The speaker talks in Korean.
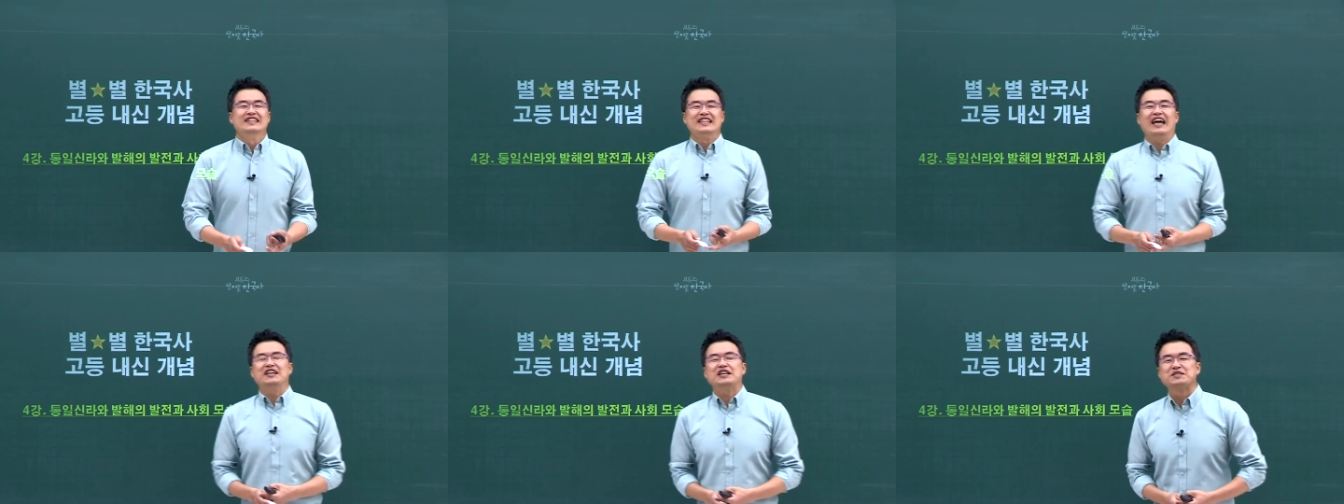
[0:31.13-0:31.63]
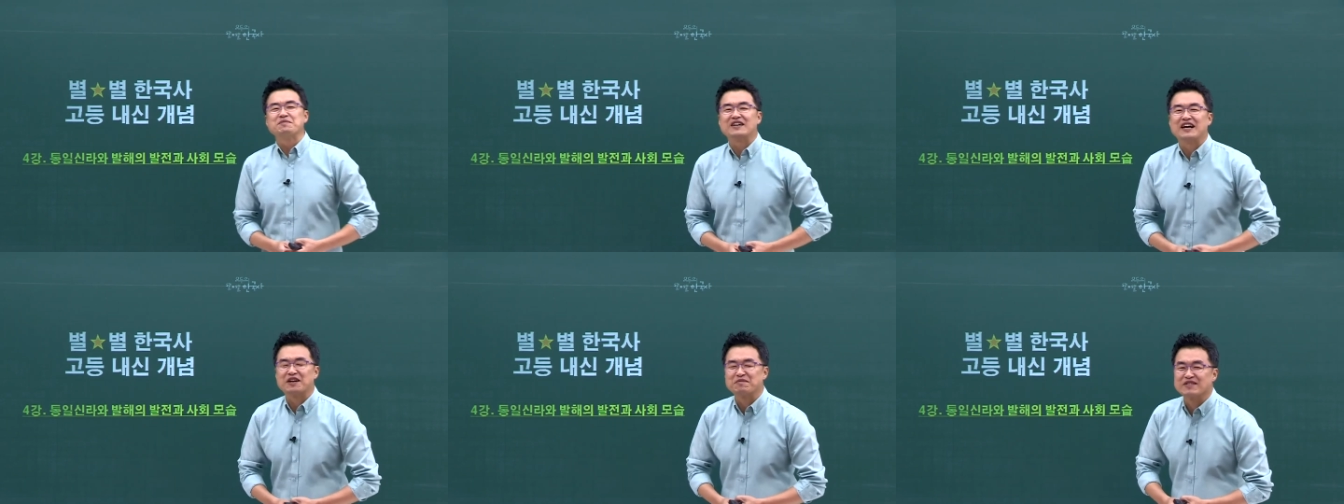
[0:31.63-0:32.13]
네,
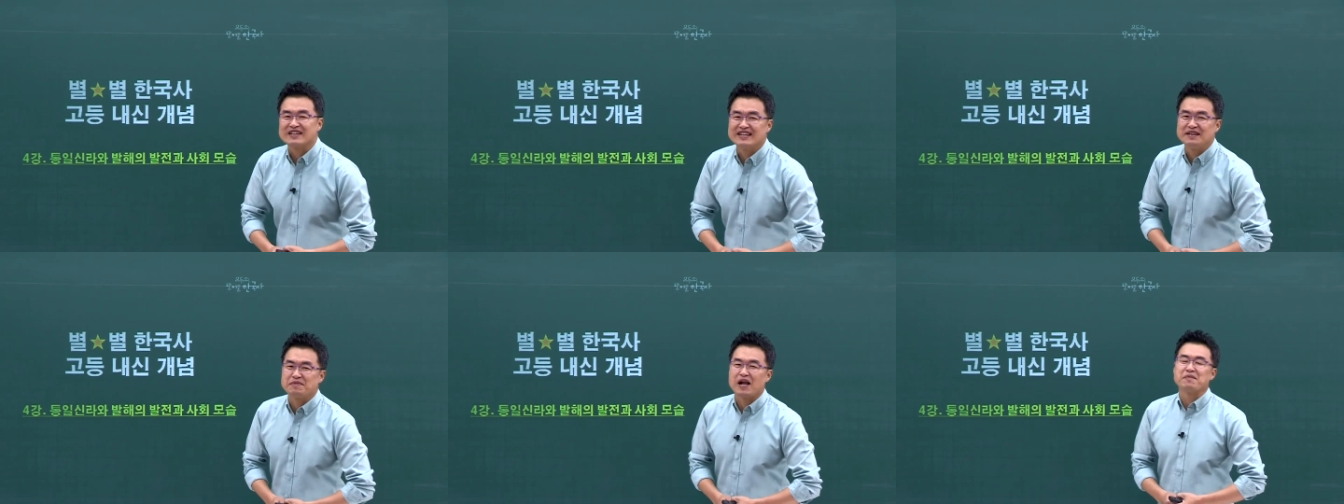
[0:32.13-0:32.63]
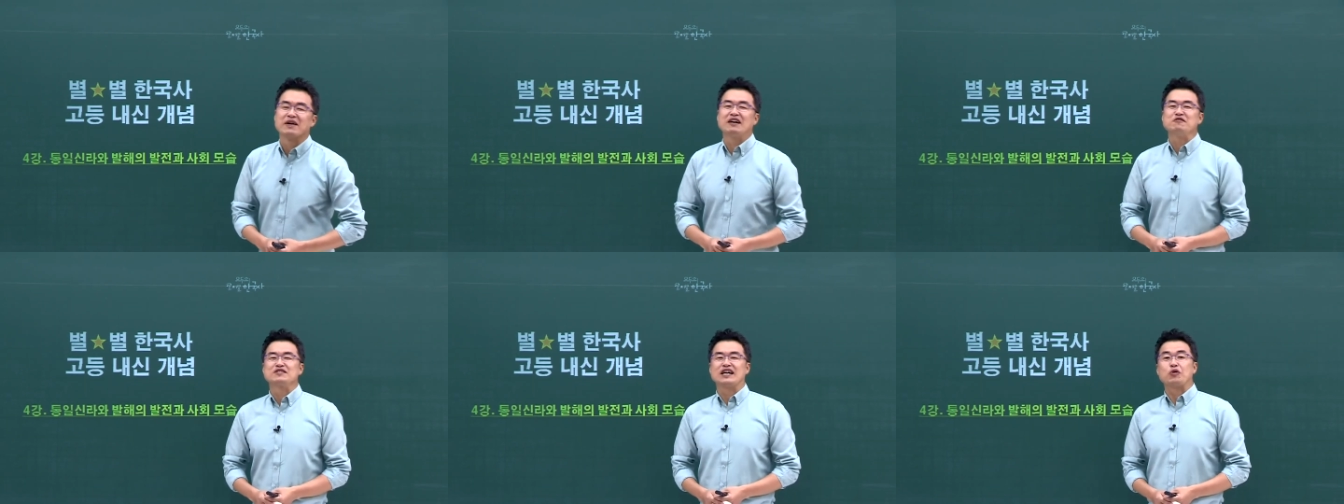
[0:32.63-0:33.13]
안녕하십니까 여러분들. 별별
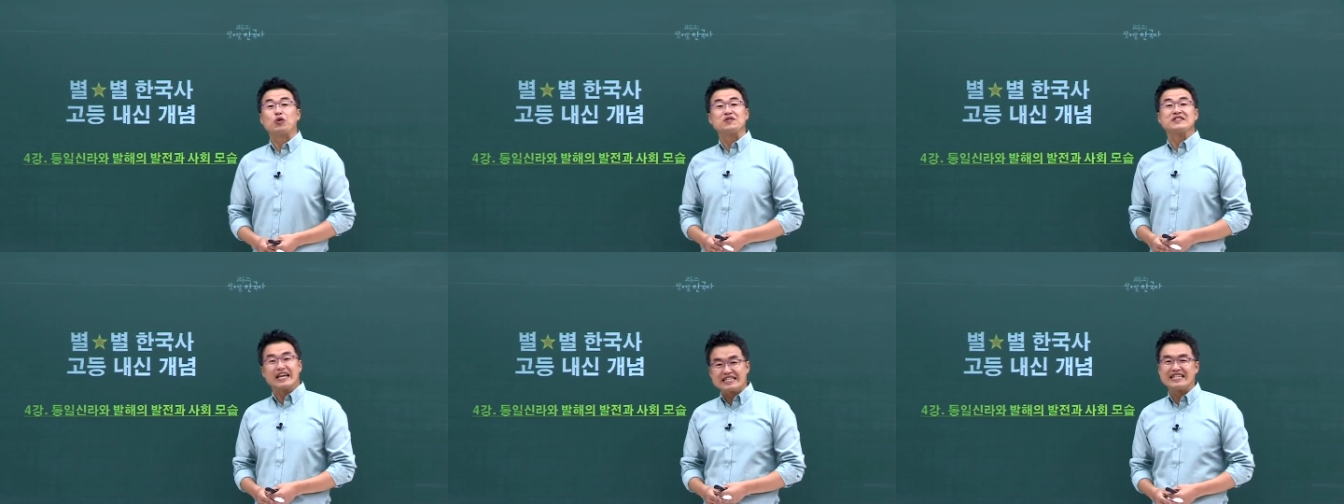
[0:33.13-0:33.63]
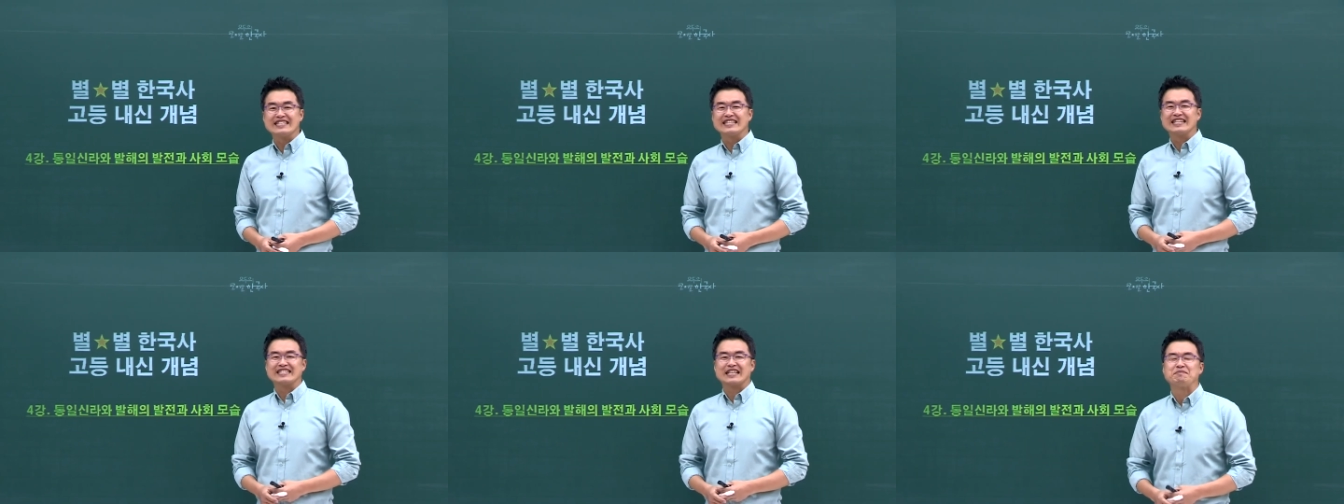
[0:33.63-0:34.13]
한국사 고등 내신
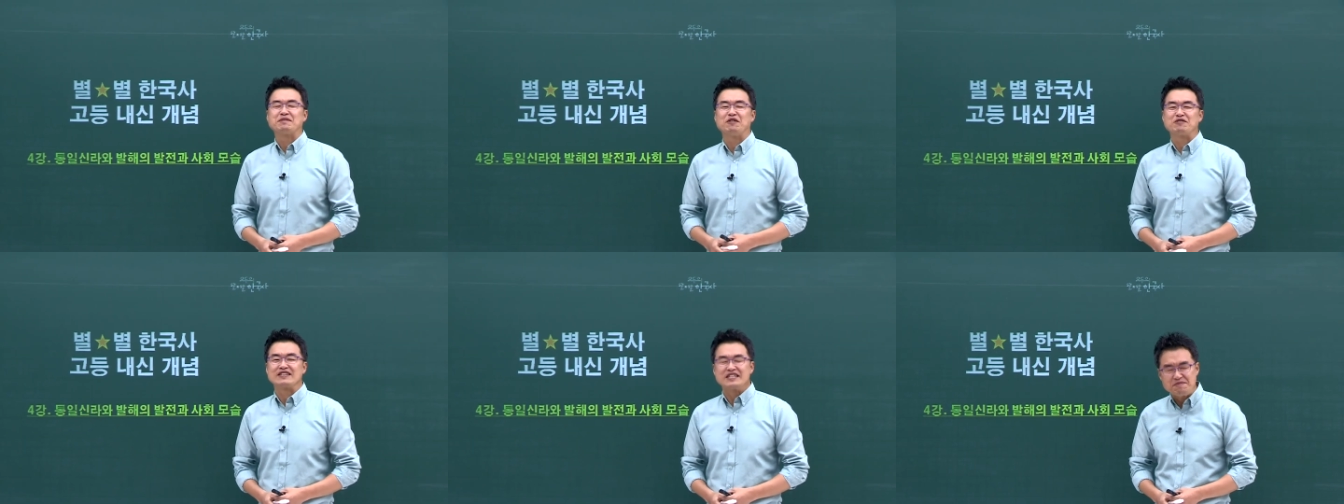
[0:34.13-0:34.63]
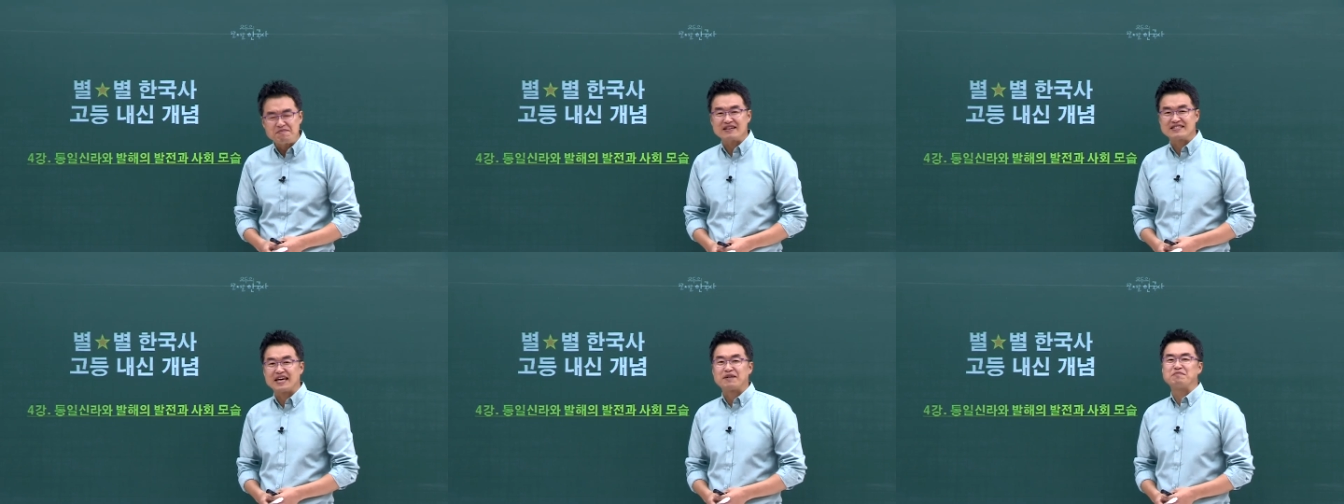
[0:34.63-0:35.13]
담당하는
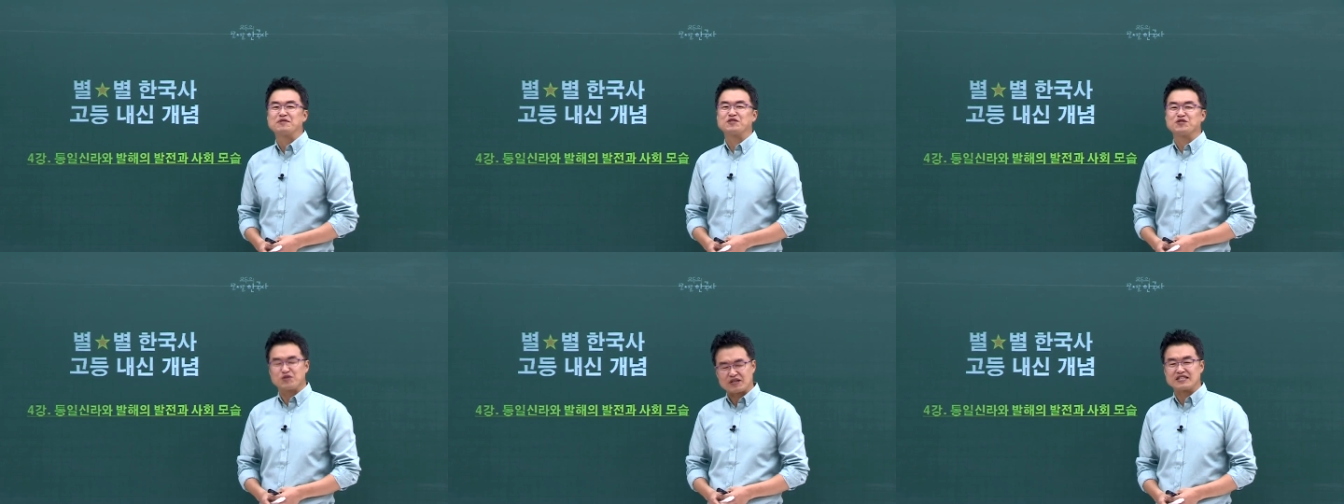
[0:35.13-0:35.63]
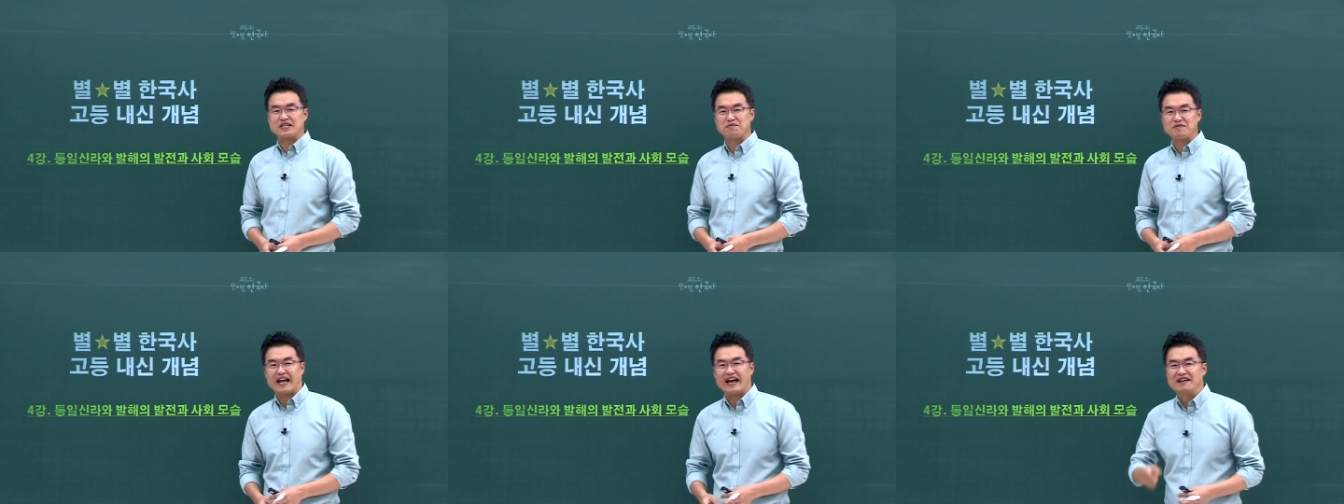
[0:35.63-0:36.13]
큰별쌤
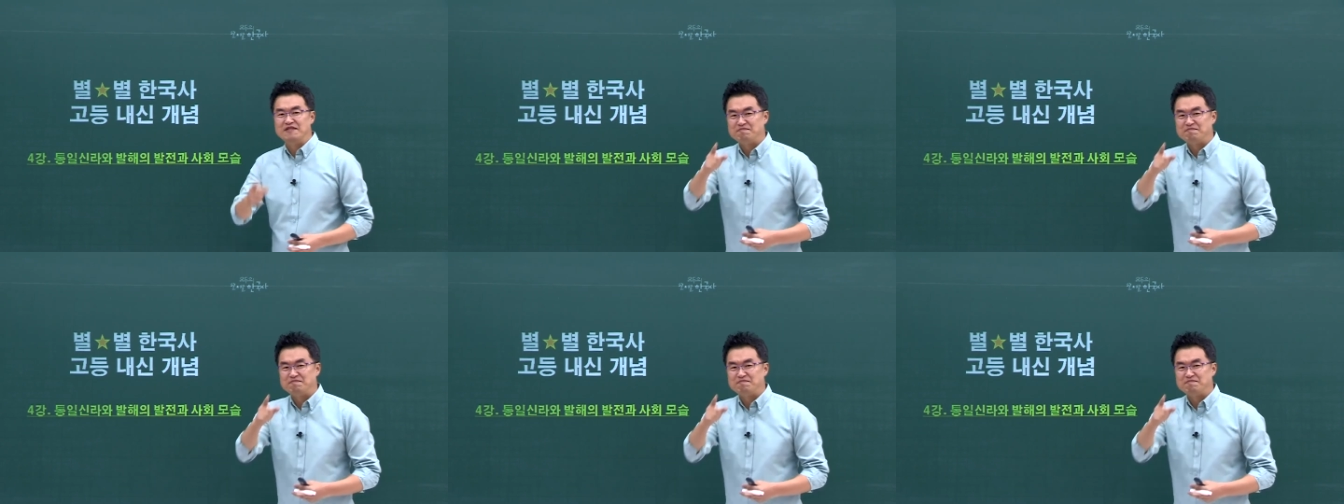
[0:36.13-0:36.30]
최태성입니다.